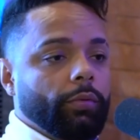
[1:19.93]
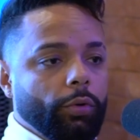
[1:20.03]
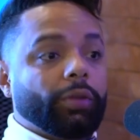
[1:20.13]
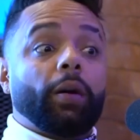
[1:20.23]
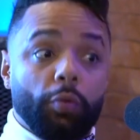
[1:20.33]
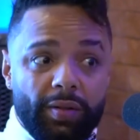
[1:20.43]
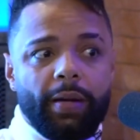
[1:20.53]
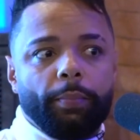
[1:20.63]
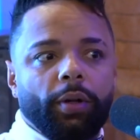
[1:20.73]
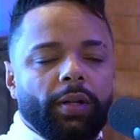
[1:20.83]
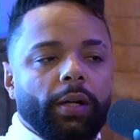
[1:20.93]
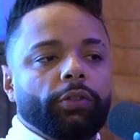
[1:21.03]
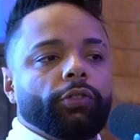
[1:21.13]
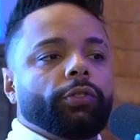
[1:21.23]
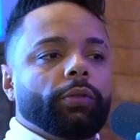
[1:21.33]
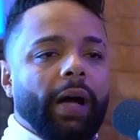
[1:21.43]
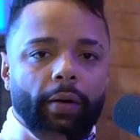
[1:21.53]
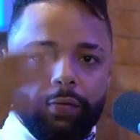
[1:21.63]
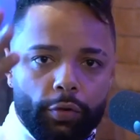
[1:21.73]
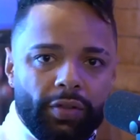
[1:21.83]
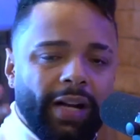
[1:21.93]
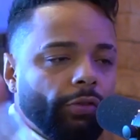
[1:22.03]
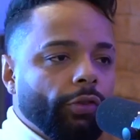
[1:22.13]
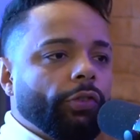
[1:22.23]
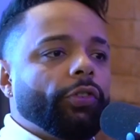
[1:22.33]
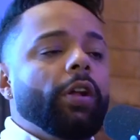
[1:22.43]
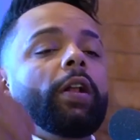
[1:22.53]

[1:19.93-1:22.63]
Outra coisa que é importante, aviso os artistas,